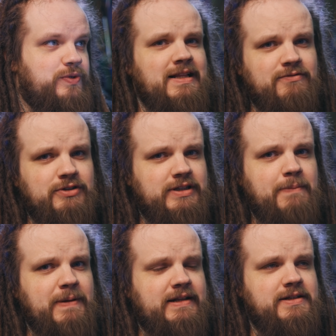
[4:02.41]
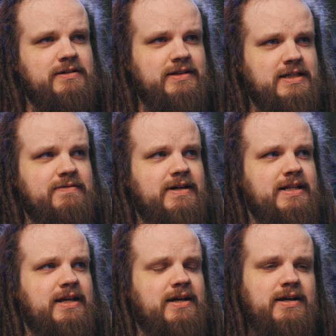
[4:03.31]
Вот опять,
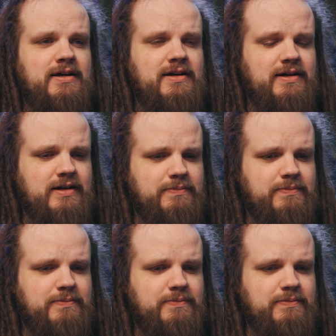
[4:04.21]
название э,